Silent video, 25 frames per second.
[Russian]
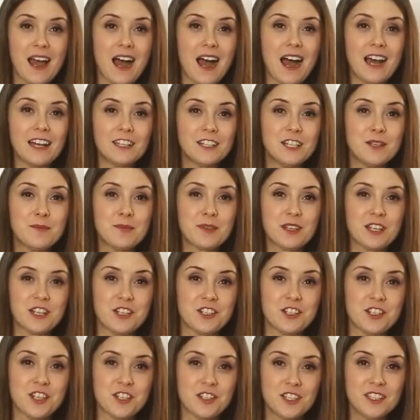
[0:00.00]
а гибкие
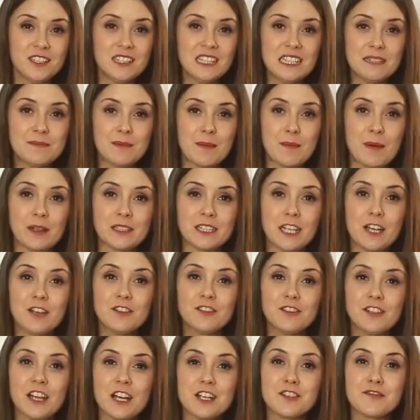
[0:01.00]
щетинки
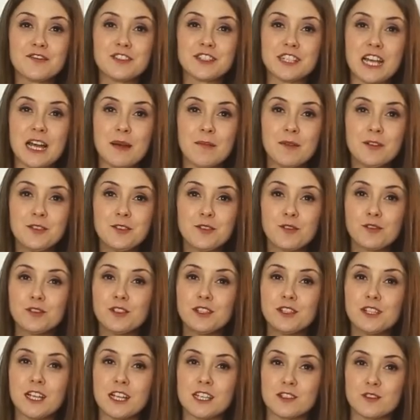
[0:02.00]
попадают даже в самые
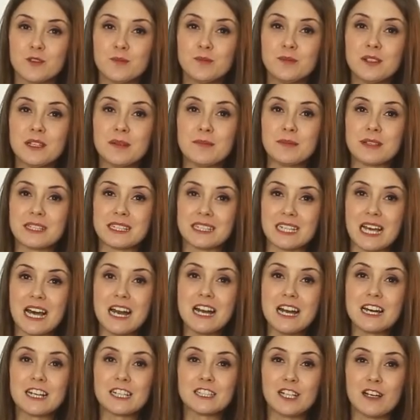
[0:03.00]
труднодоступные места
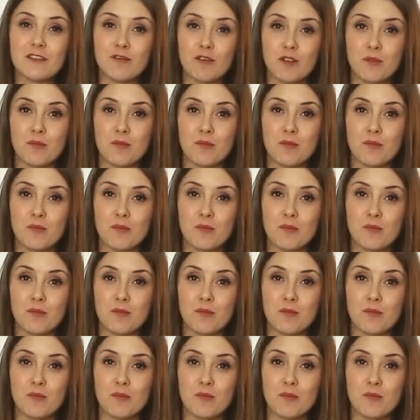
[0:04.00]
ротовой